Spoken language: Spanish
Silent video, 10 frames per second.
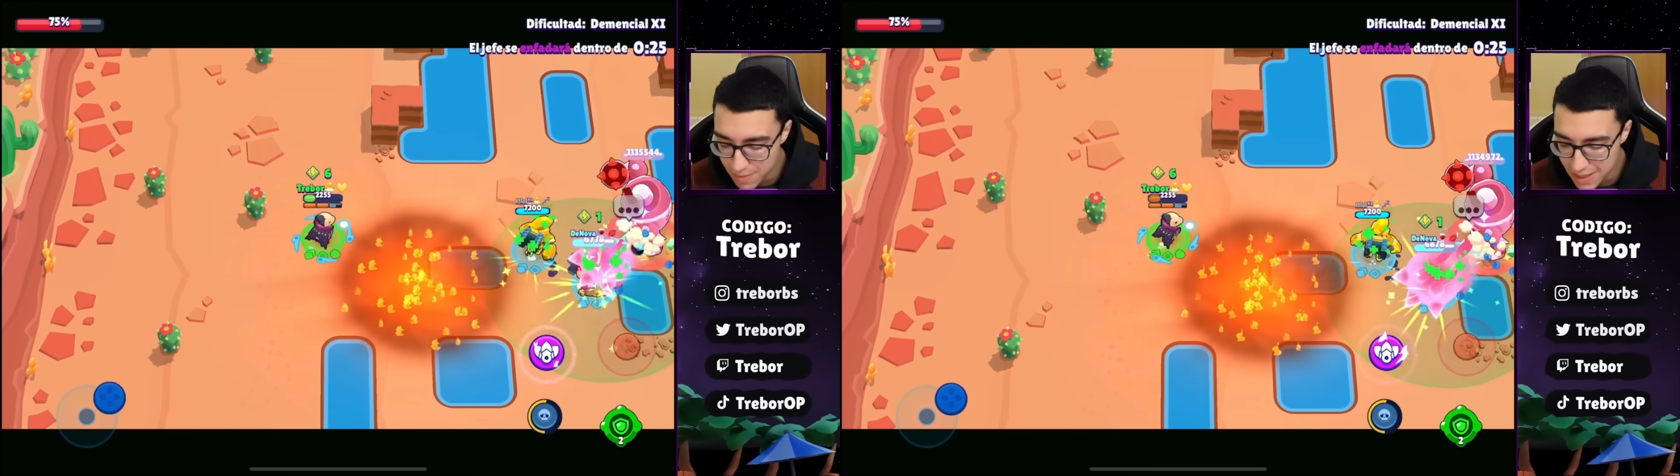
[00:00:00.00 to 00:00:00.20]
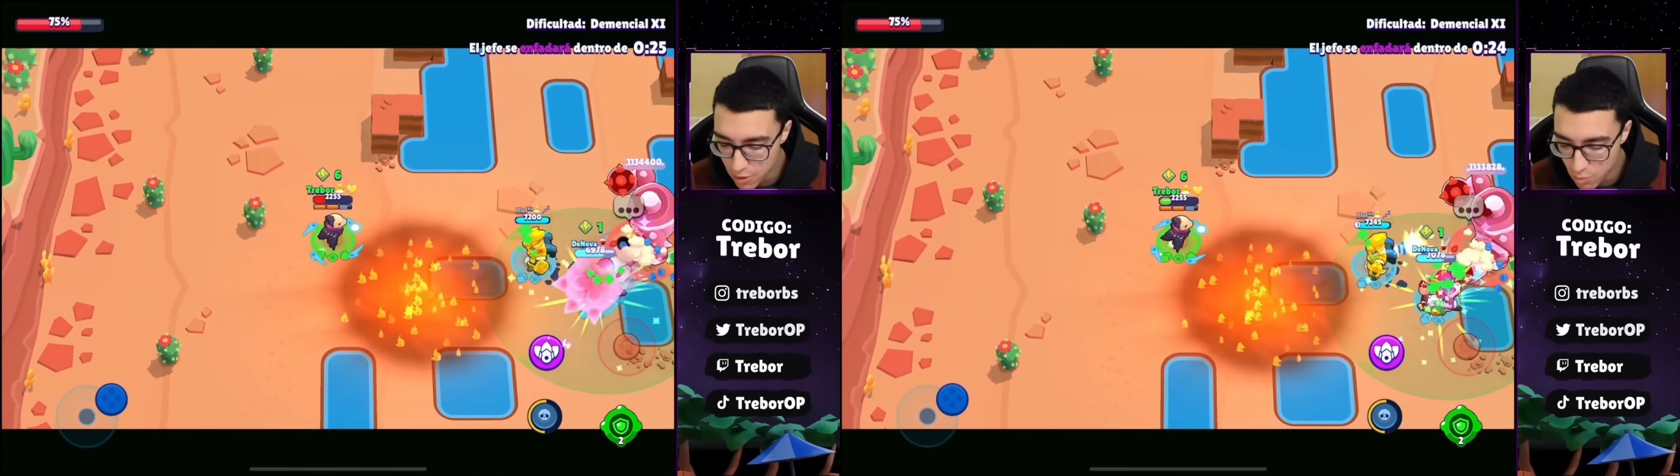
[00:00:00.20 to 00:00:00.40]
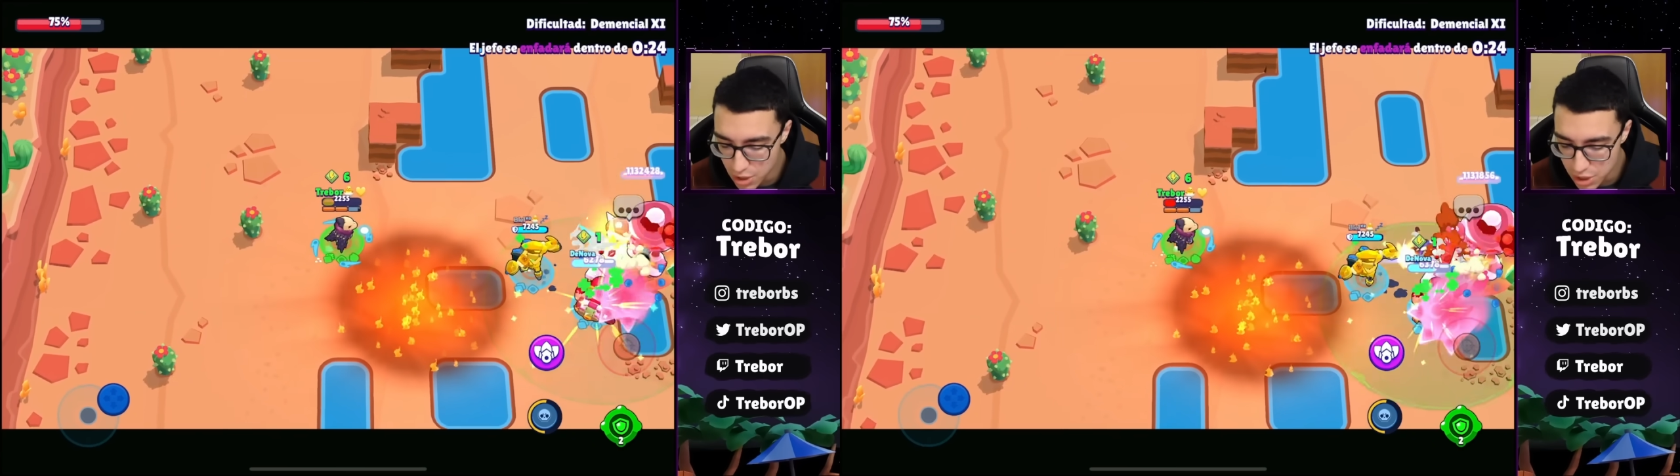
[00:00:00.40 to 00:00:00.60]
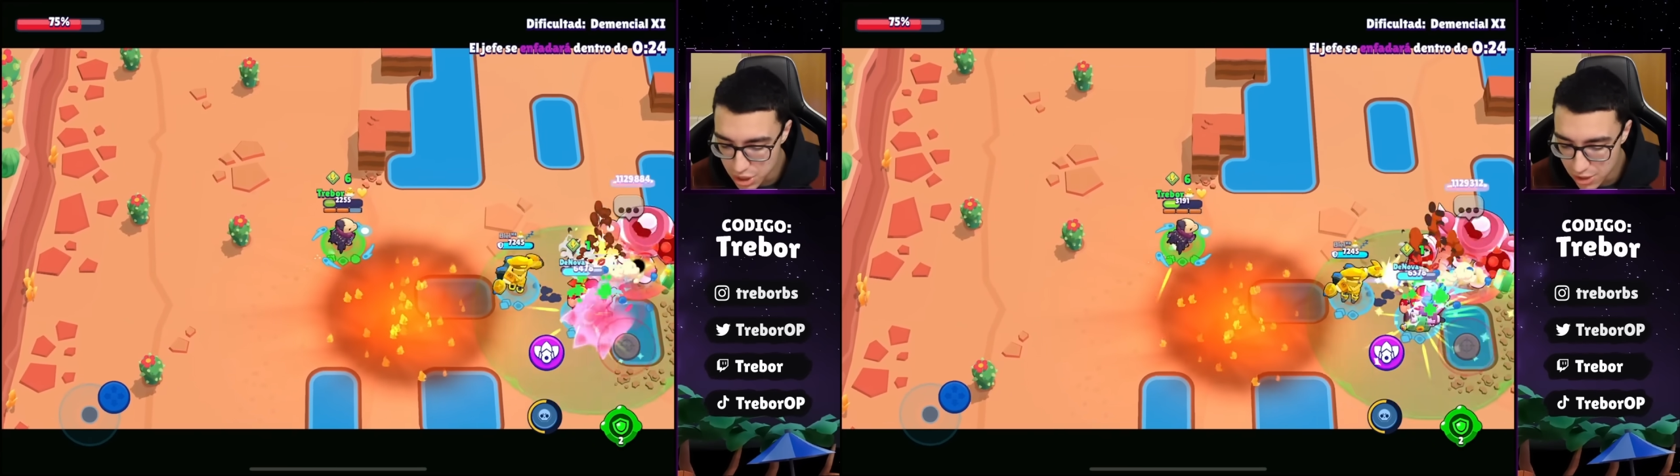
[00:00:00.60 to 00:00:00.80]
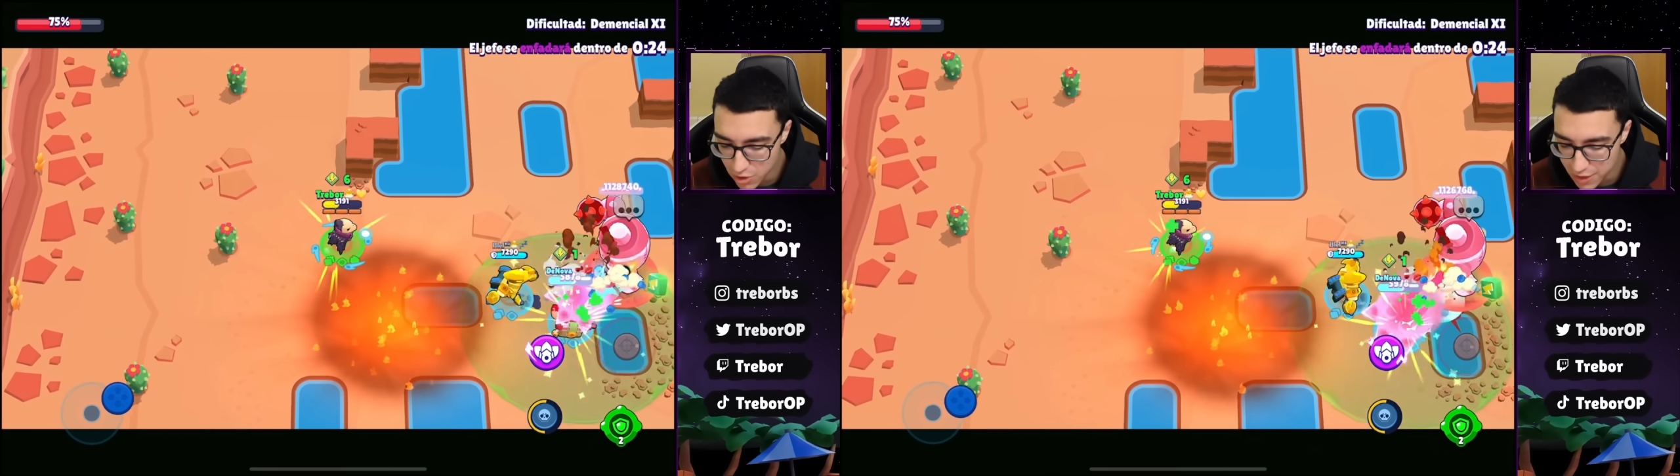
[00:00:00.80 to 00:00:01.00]
pillar un buen
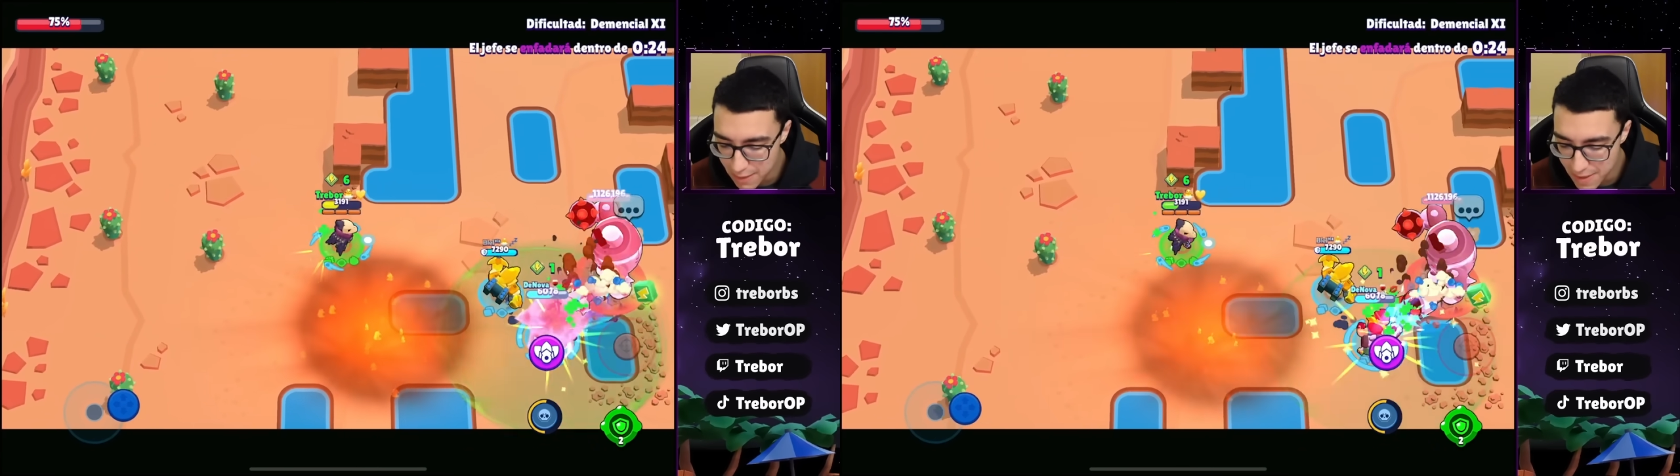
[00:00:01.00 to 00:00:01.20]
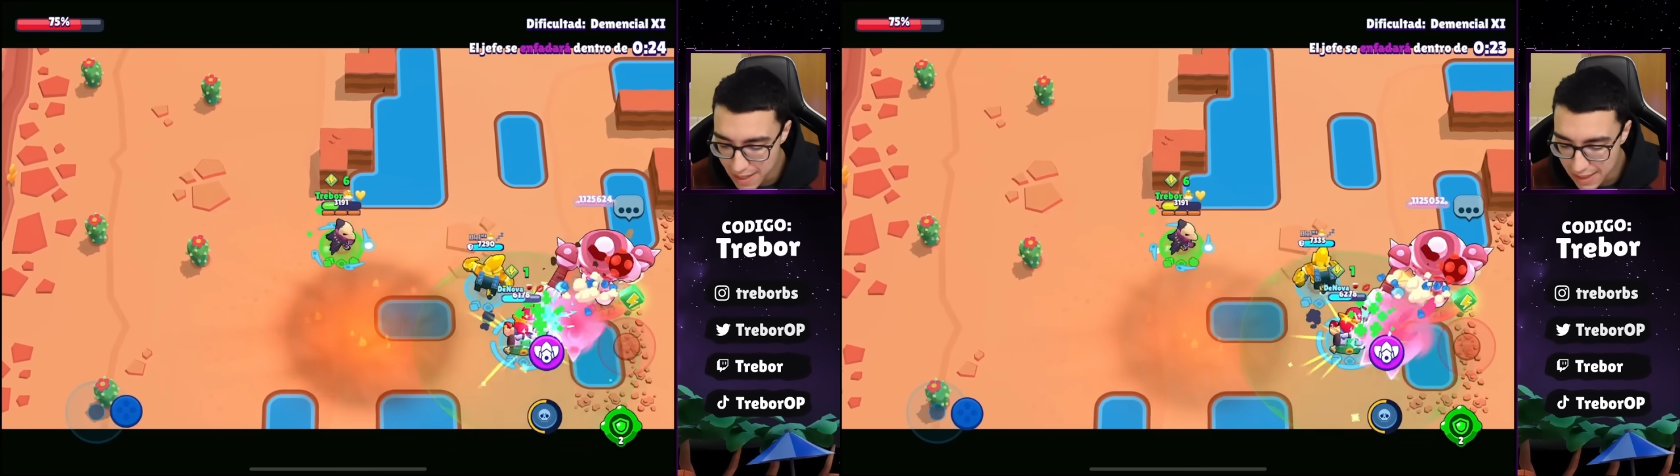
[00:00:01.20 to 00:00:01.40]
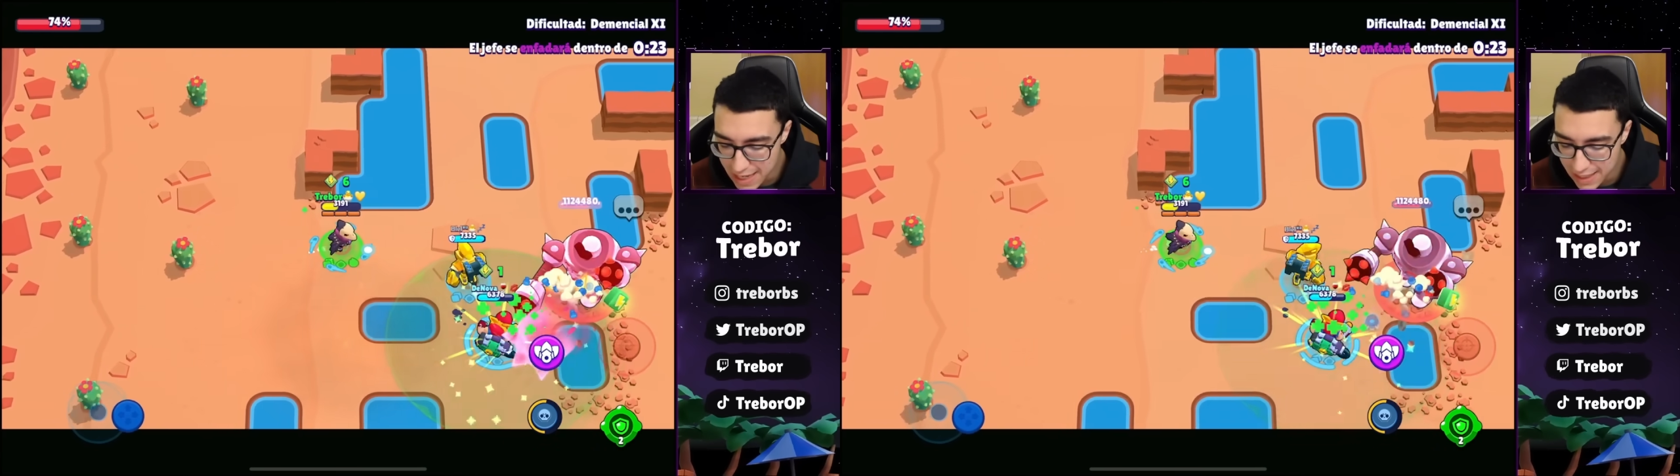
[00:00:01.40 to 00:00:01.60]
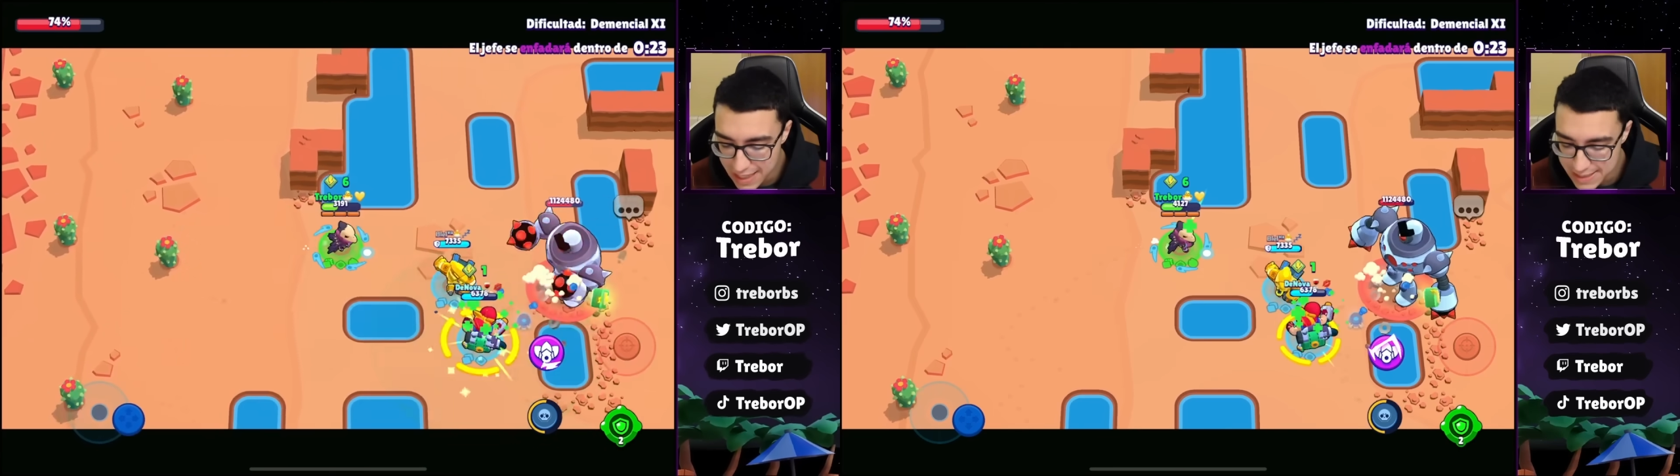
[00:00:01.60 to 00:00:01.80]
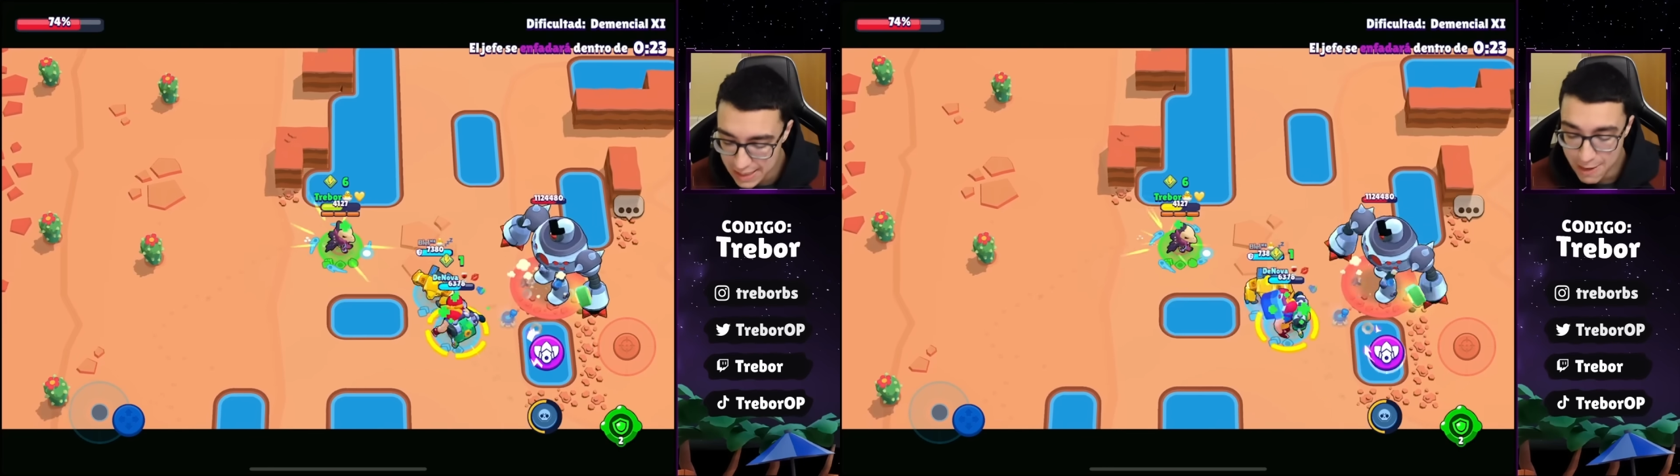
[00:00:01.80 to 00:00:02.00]
ciclo de
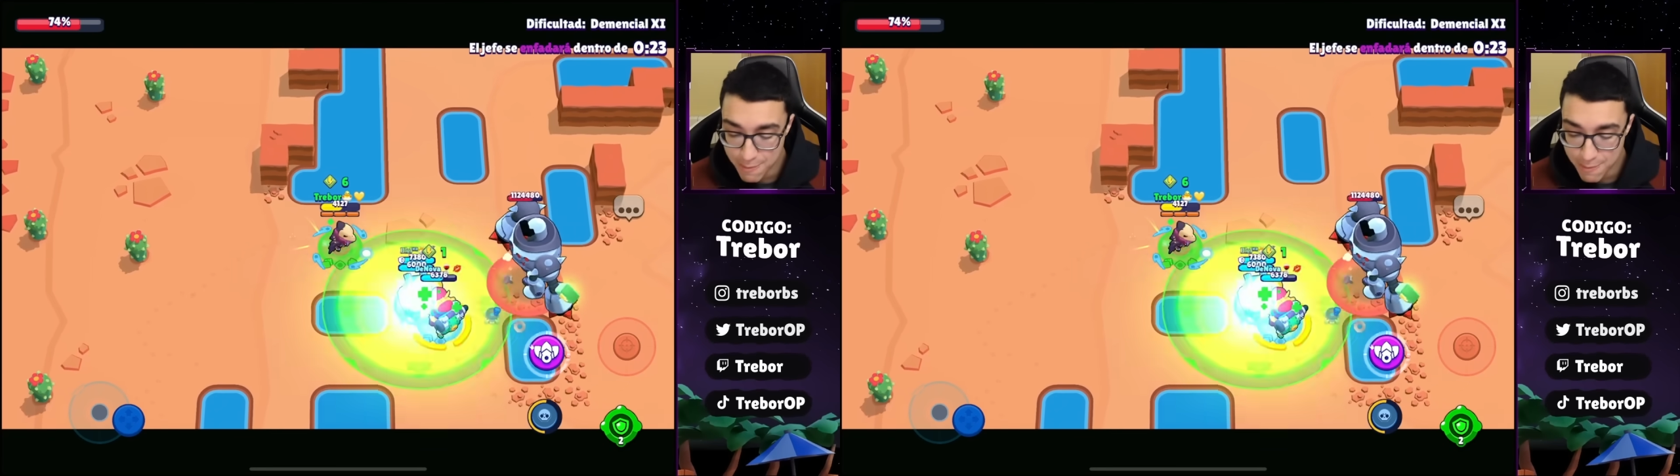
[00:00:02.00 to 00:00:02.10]
hipercargas